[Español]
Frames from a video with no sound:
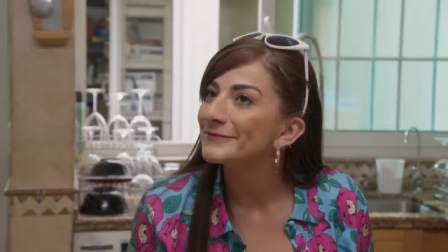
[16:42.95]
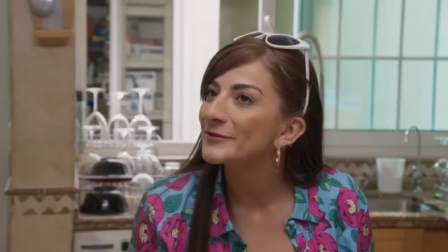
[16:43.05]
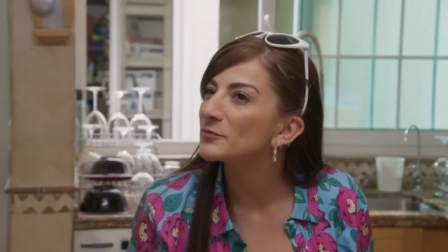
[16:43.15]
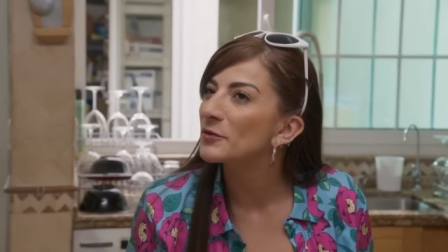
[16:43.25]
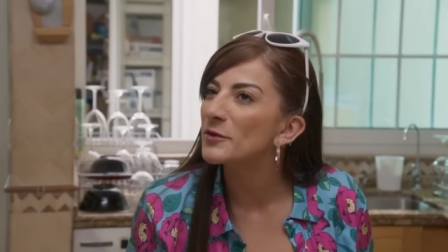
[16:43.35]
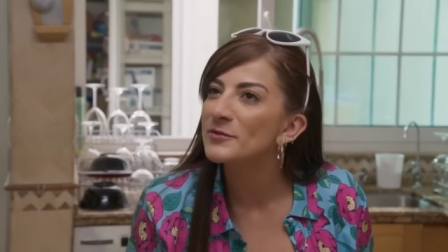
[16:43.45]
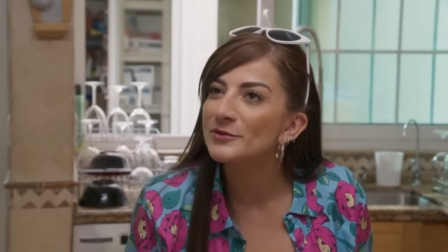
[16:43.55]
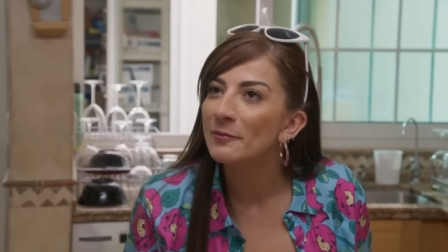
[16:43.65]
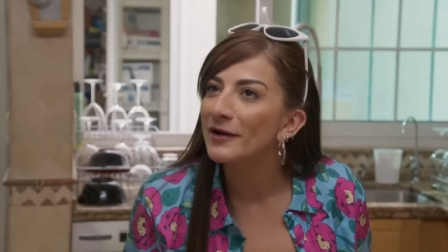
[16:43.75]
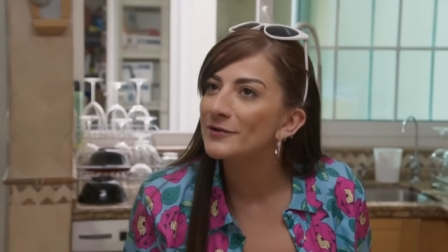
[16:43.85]
Nos
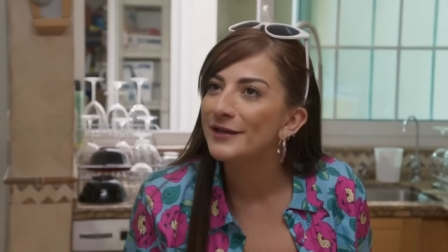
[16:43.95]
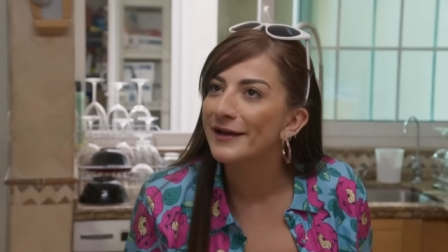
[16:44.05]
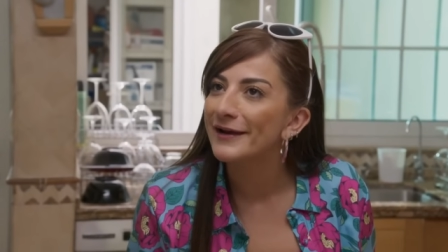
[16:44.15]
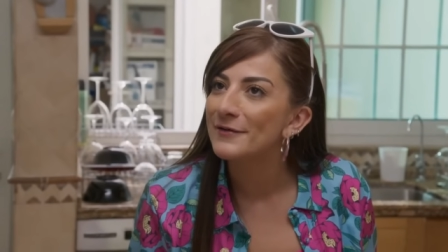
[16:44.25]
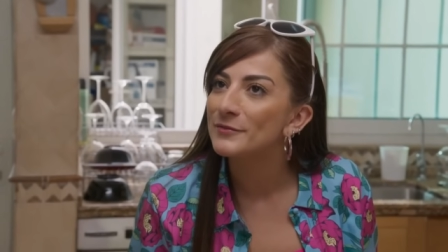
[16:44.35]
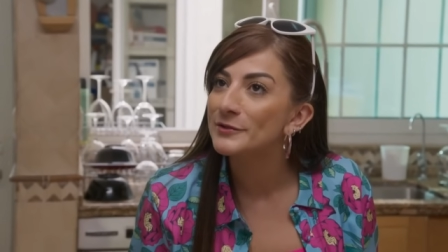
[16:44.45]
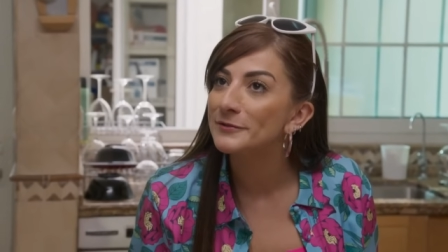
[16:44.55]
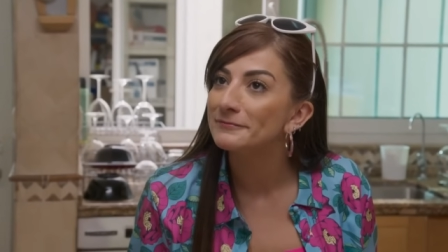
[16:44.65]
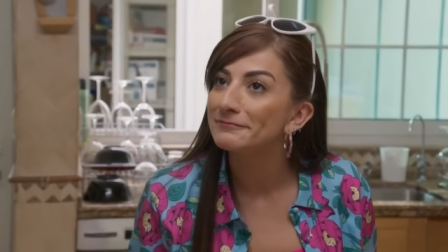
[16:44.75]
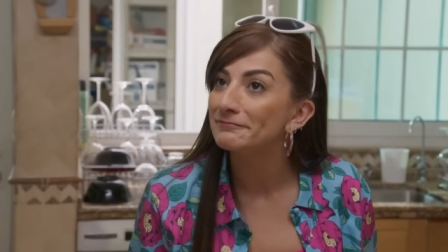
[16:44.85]
podemos comer los que queramos.
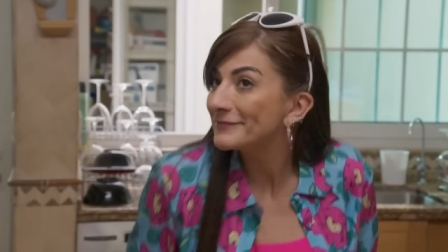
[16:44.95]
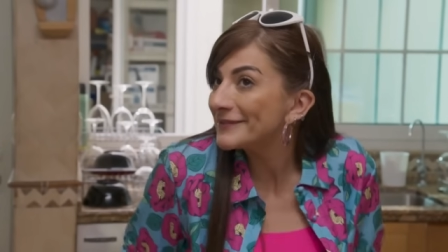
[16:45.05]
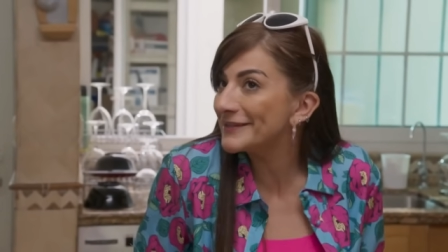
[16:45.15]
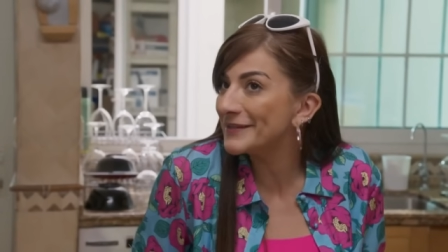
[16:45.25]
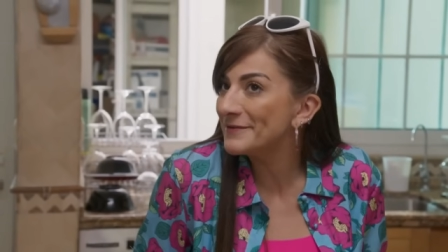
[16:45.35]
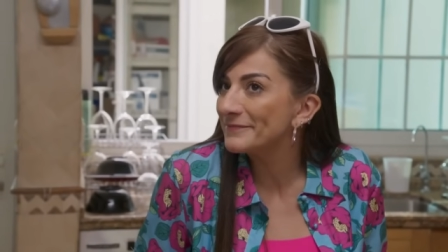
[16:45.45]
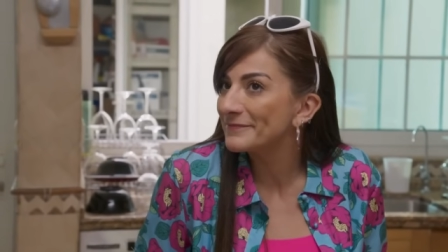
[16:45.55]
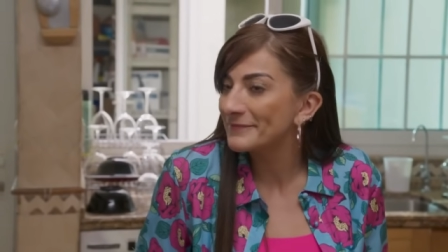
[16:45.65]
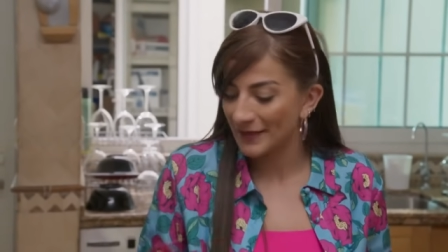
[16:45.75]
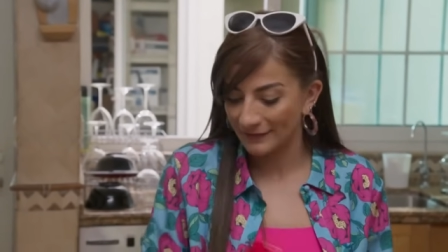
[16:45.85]
Sí, sí.
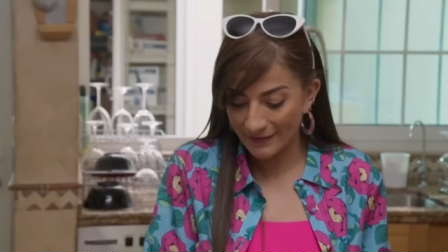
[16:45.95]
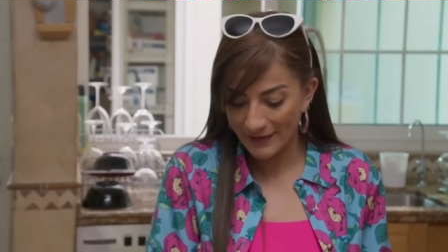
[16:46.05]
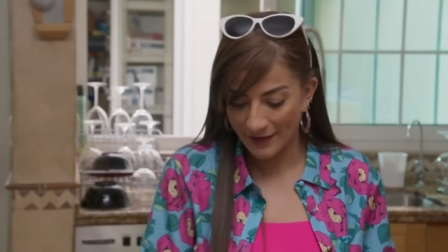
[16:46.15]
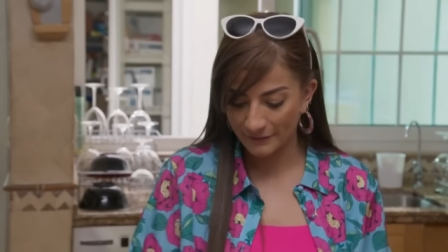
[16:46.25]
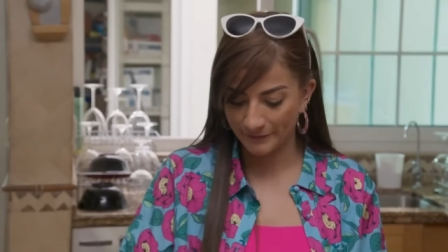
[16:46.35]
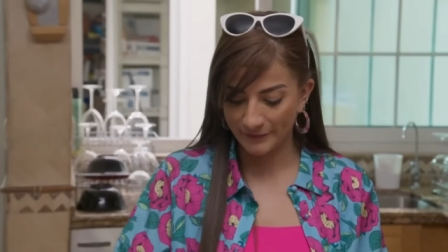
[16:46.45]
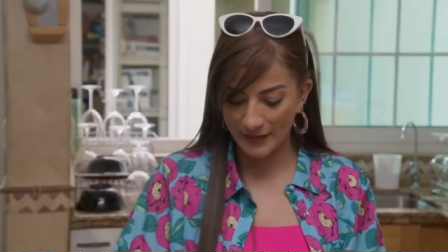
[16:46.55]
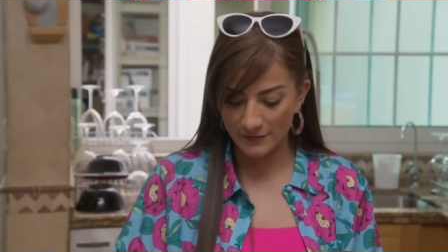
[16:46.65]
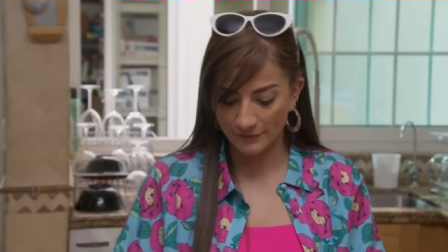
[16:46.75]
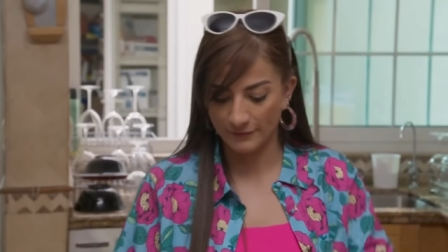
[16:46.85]
Anda, ven.